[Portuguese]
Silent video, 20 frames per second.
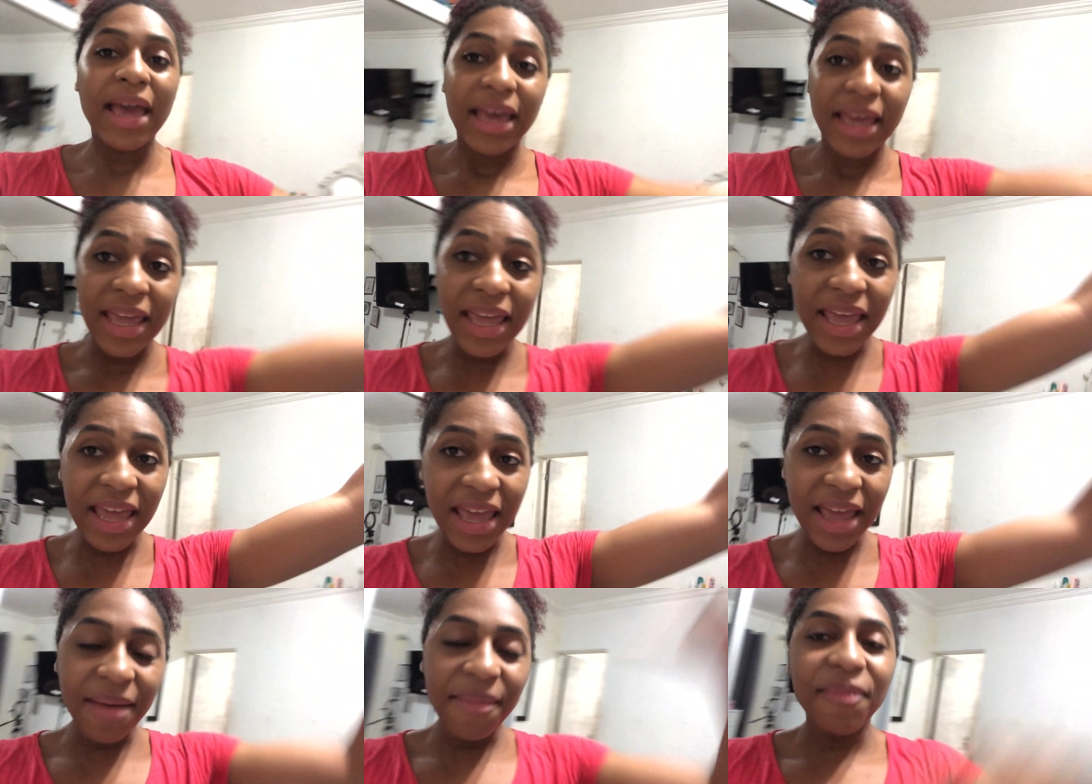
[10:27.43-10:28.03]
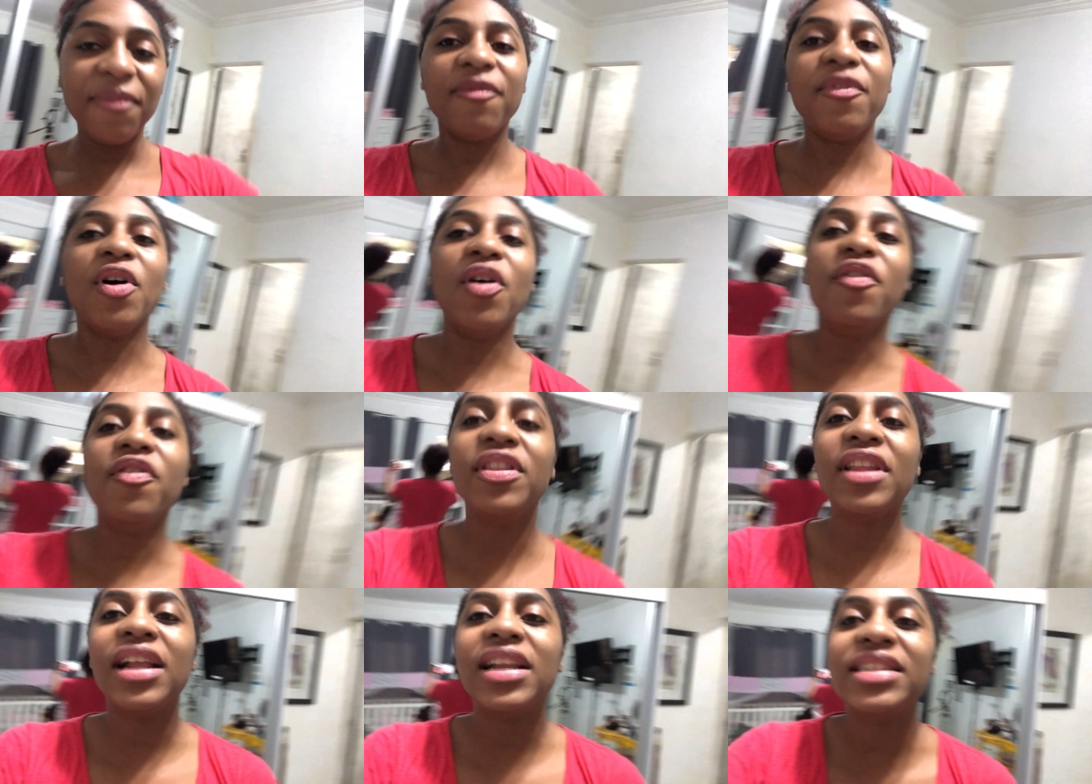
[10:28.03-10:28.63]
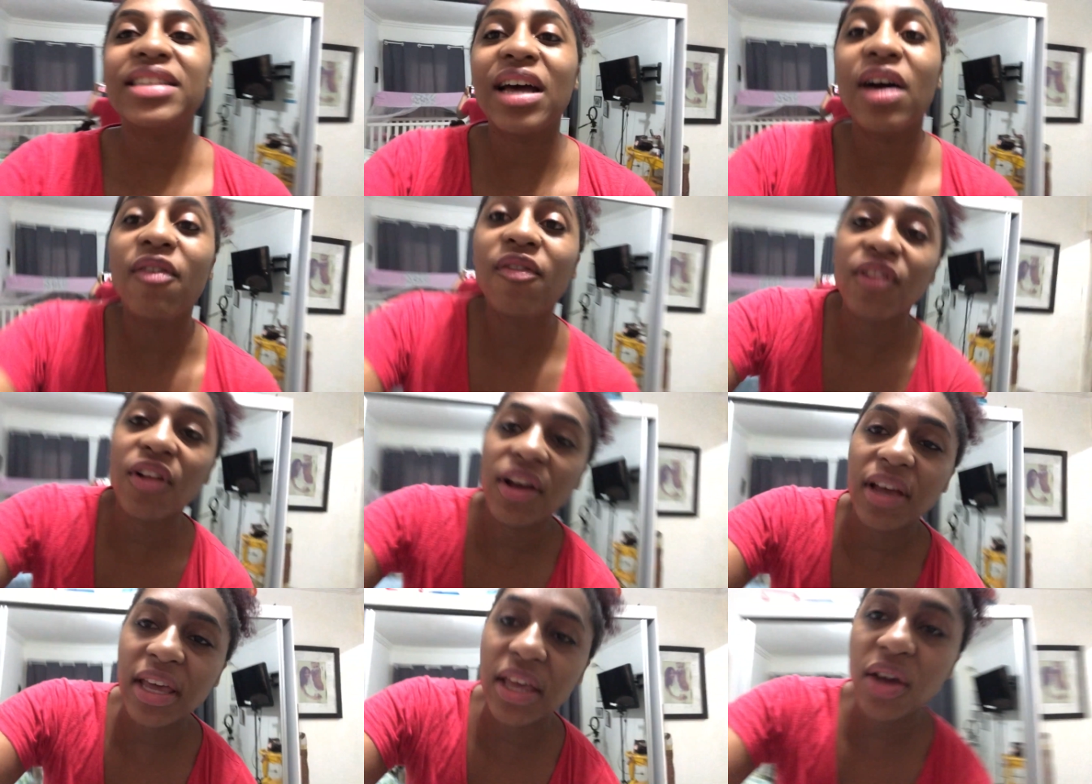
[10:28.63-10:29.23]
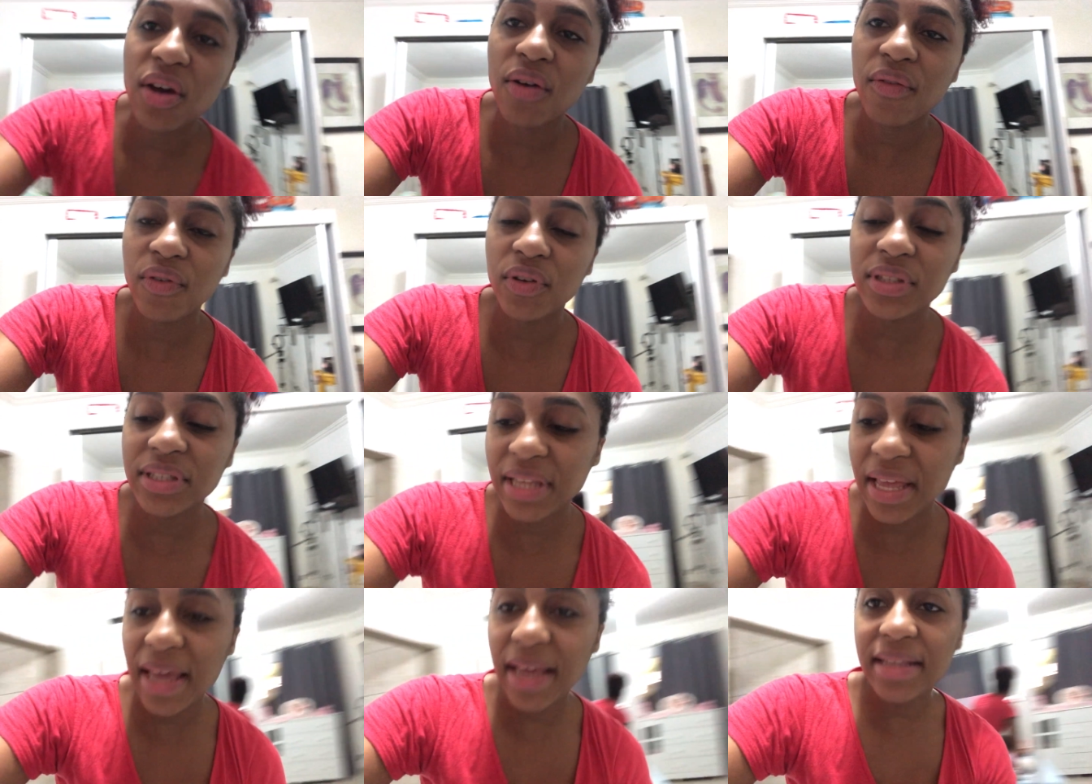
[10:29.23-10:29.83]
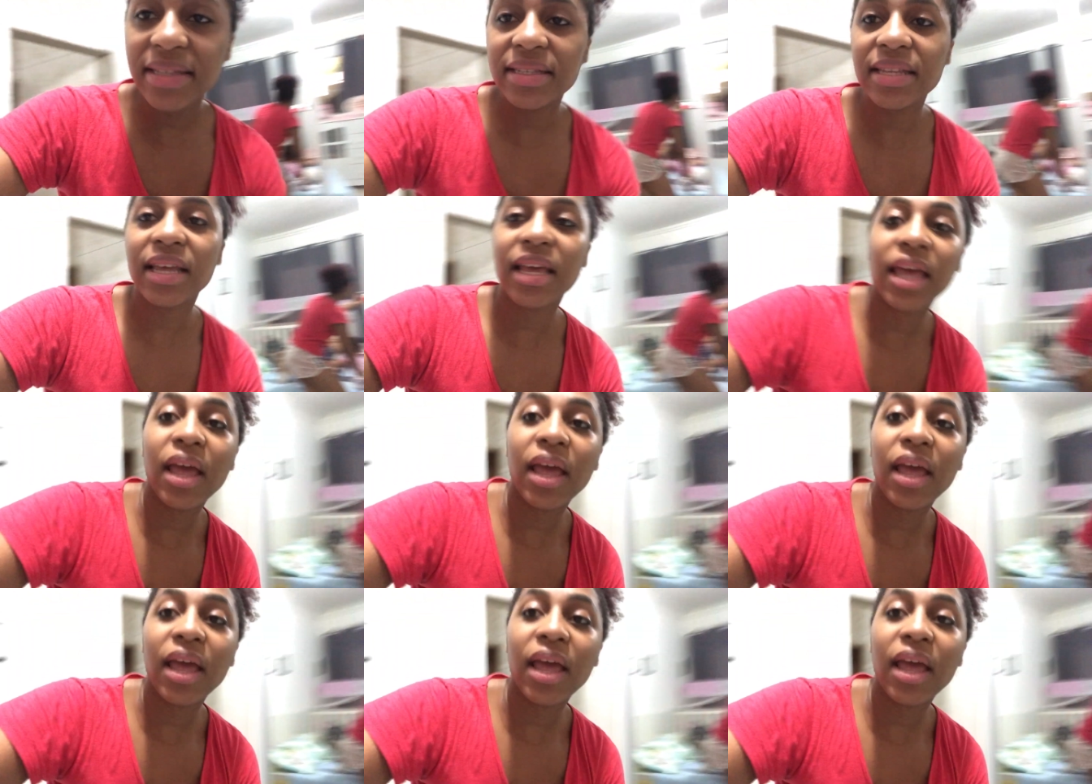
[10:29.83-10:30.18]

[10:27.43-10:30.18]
E vou finalizar o vlog aqui com vocês.